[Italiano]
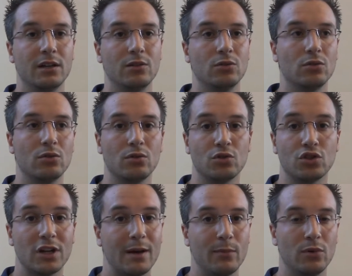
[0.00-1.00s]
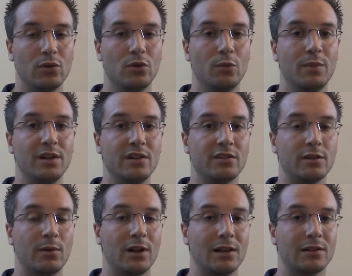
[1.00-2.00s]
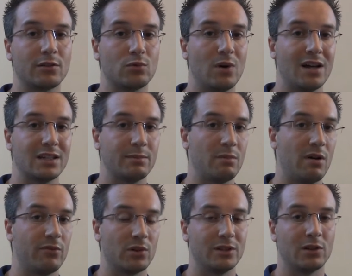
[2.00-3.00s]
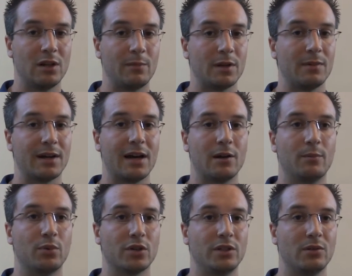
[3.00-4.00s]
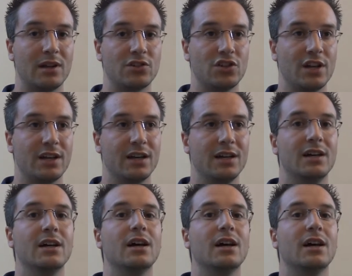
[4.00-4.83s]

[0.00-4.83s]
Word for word: Non conosciamo benissimo le altre squadre, abbiamo affrontato la prima gara un pochino alla cieca,